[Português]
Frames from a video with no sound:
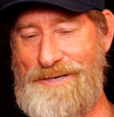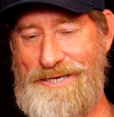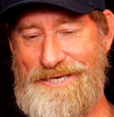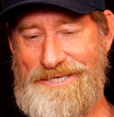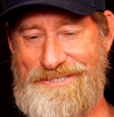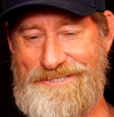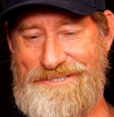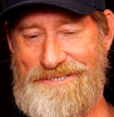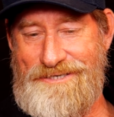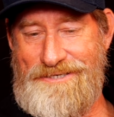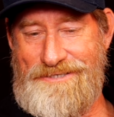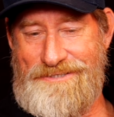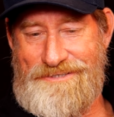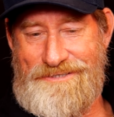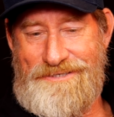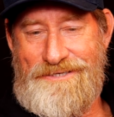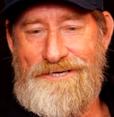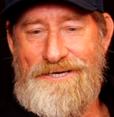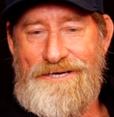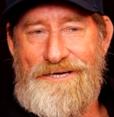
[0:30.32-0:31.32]
Maresia.
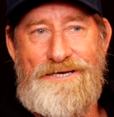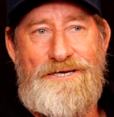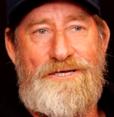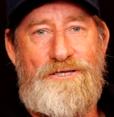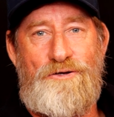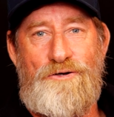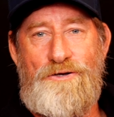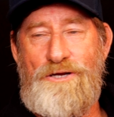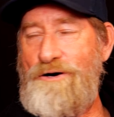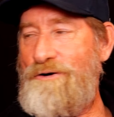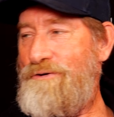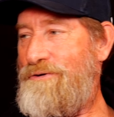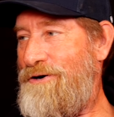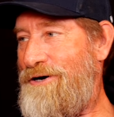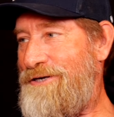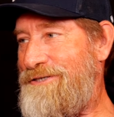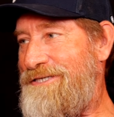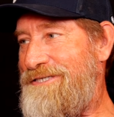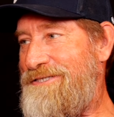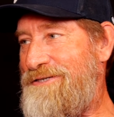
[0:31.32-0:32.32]
Sebastião, litoral
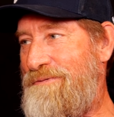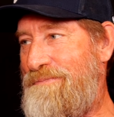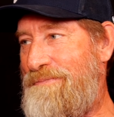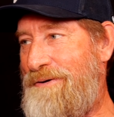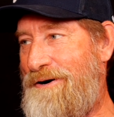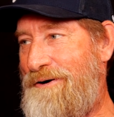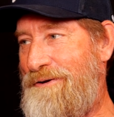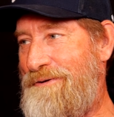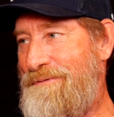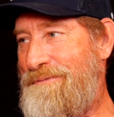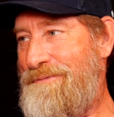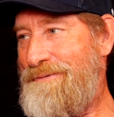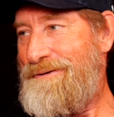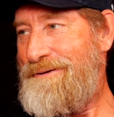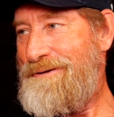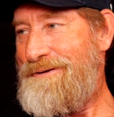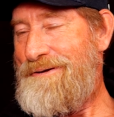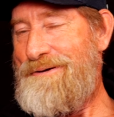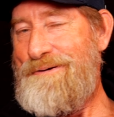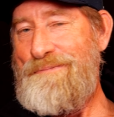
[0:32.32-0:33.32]
norte de São Paulo.
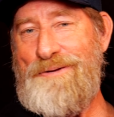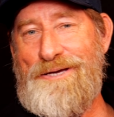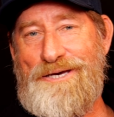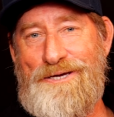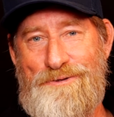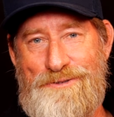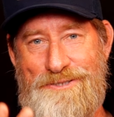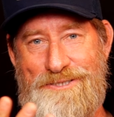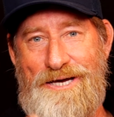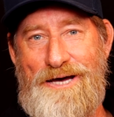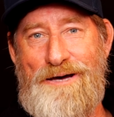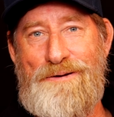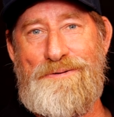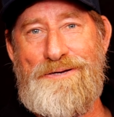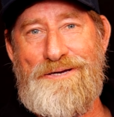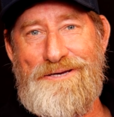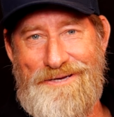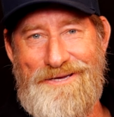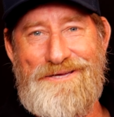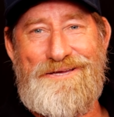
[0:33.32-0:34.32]
Ok, alemão
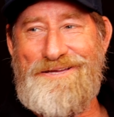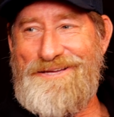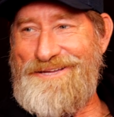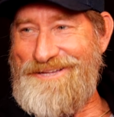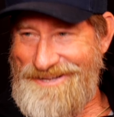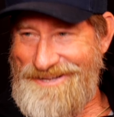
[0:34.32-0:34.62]
Marzias.